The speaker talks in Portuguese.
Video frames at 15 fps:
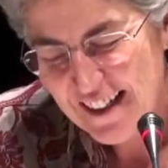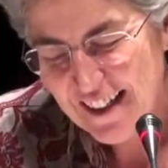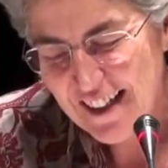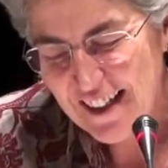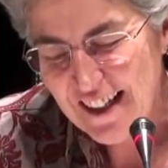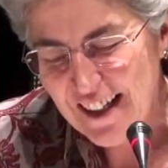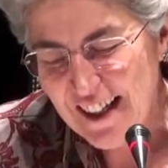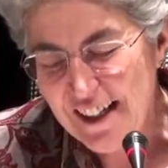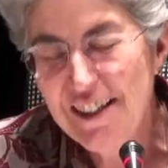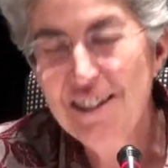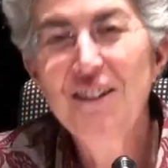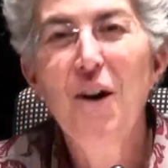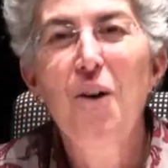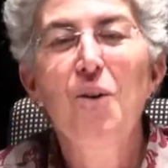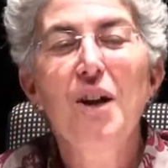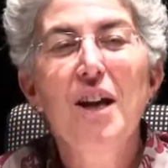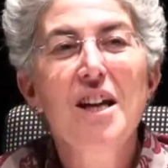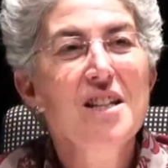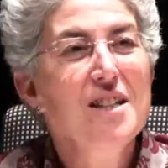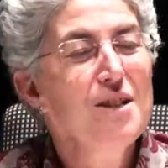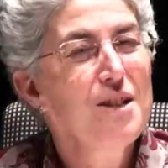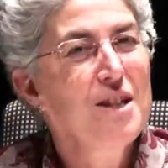Uh, então,
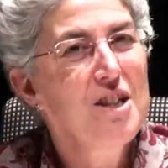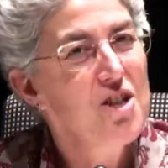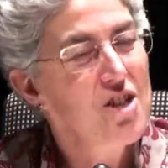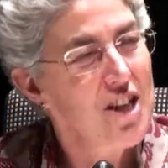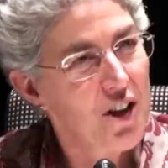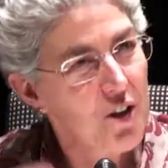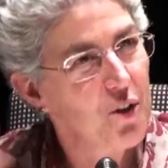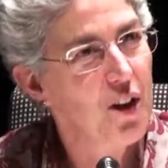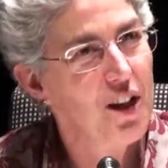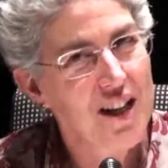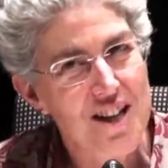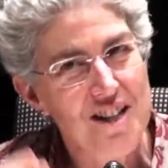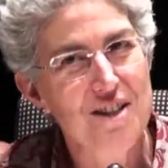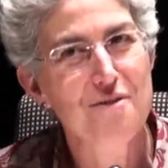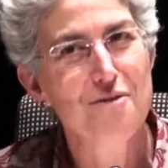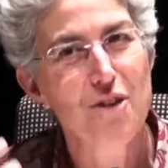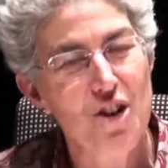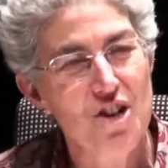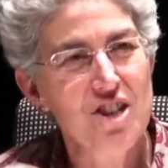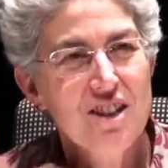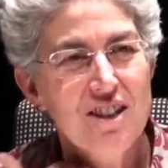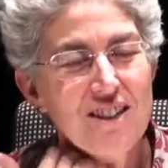esta, isto já corria esta
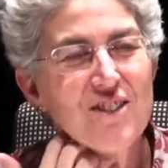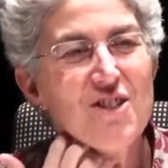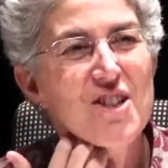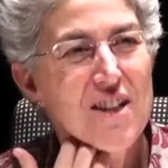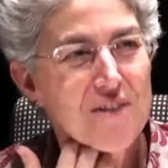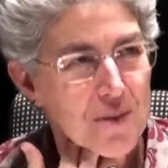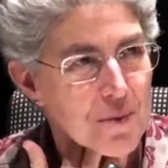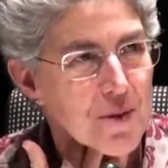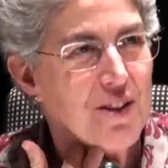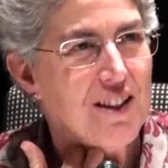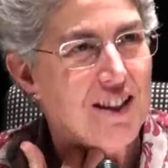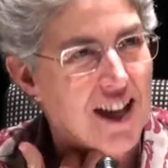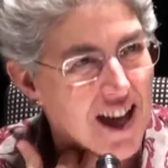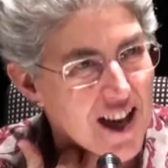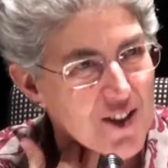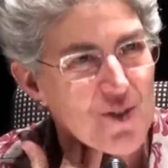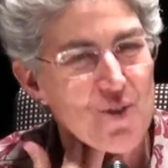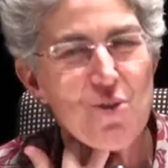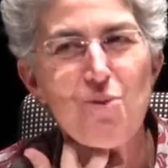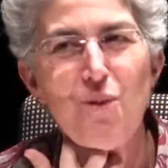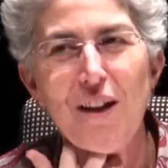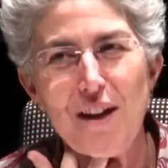voz, de que ele gostava muito de
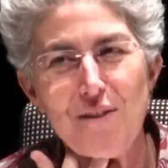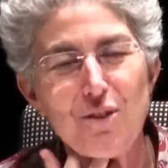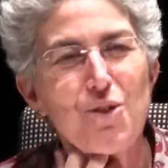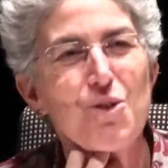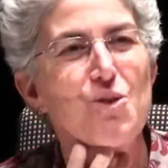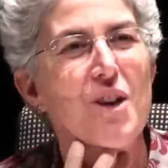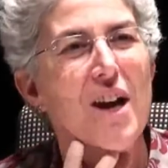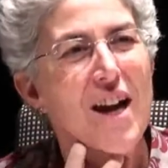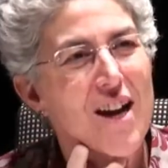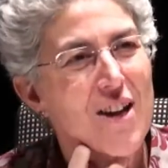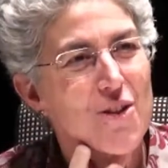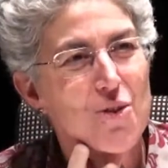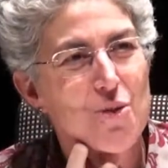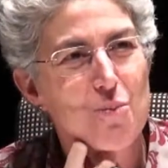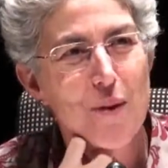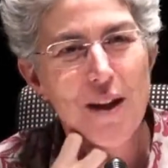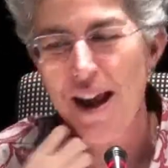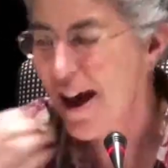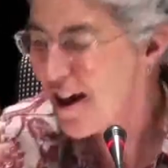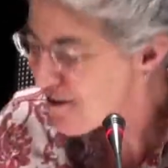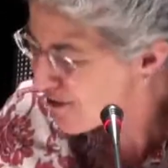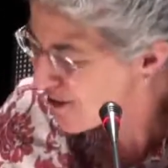gatos, falava com os gatos,
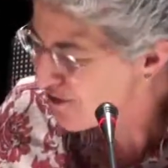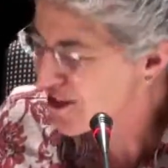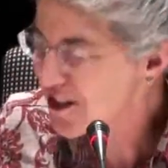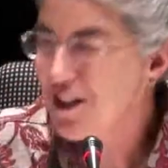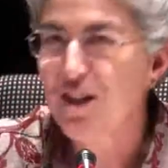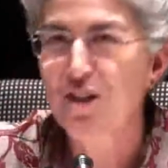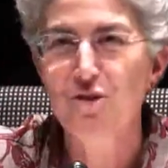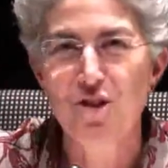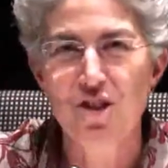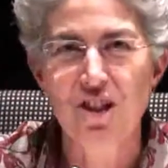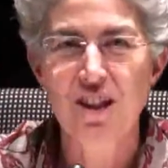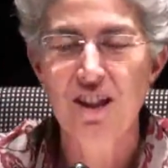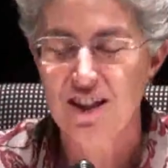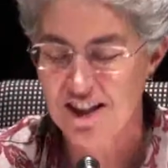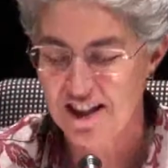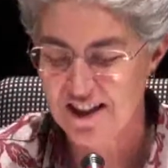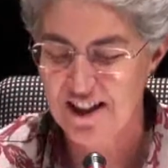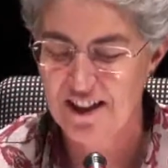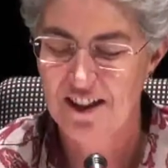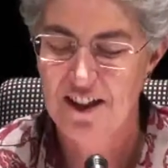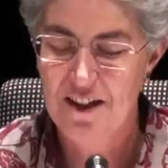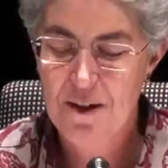parava, fazia-lhes festinhas,
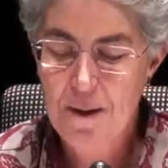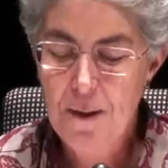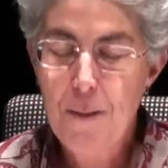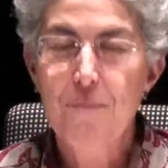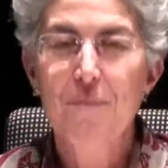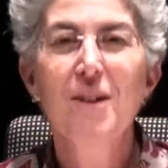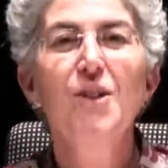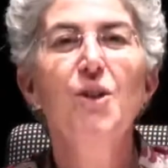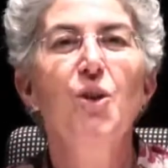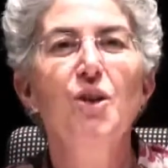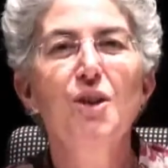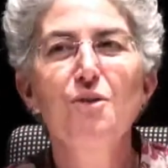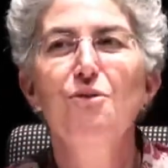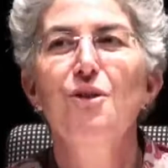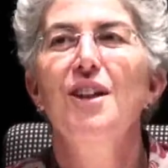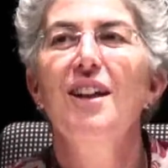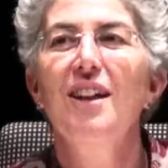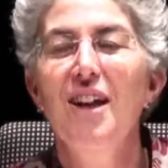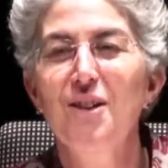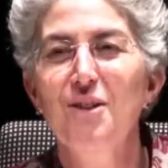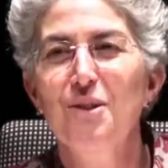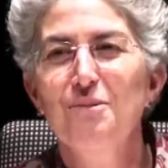etc. Então, quando ele foi
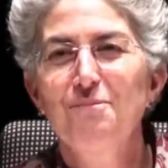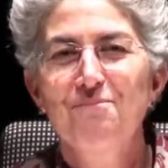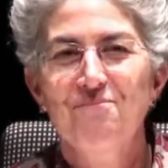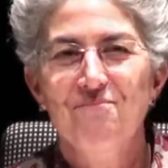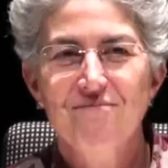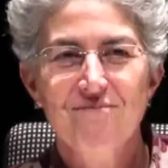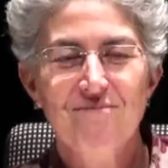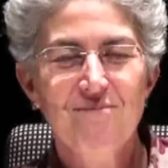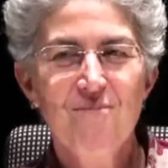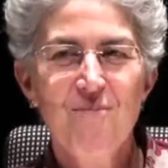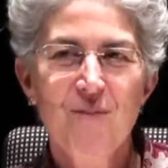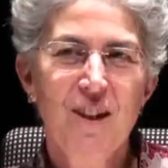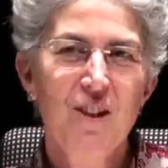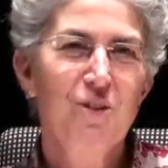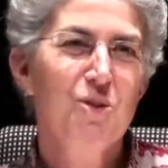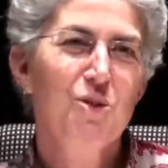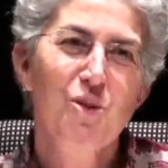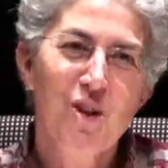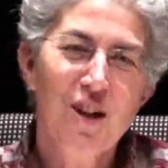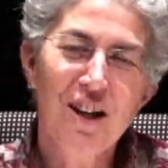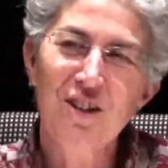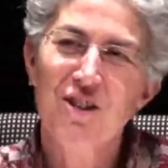eleito, entre os
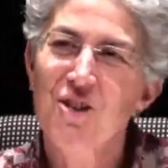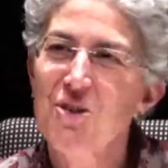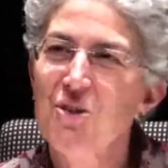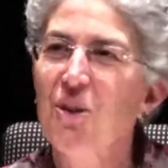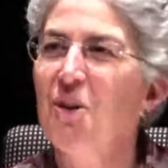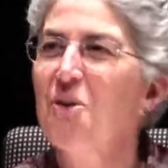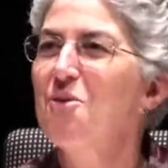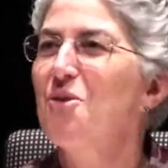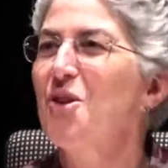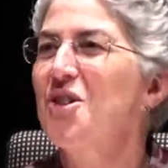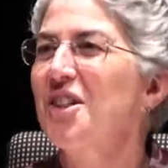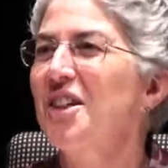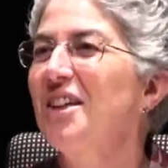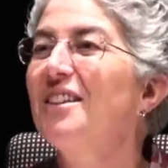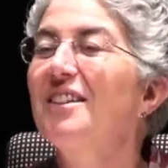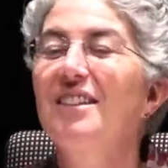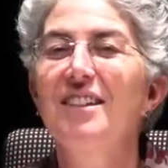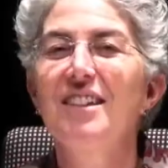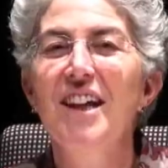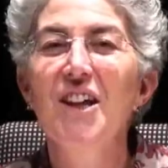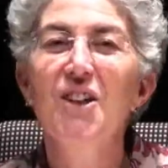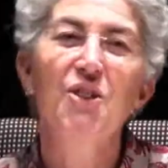jornalistas correu voz que ele,
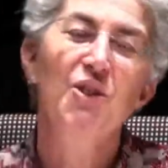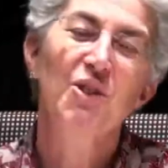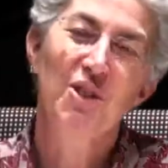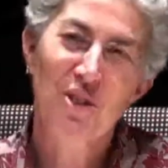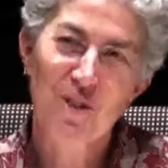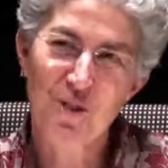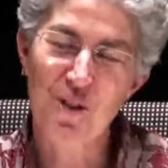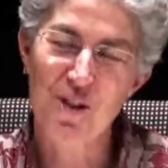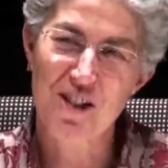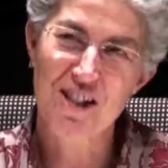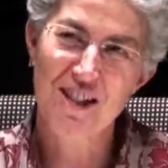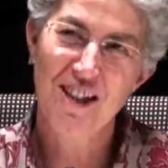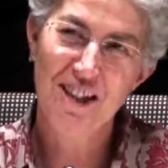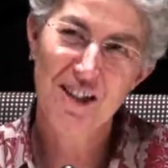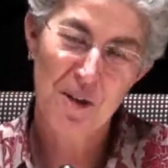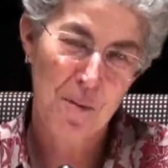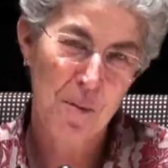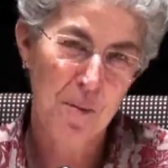entre outras coisas, além da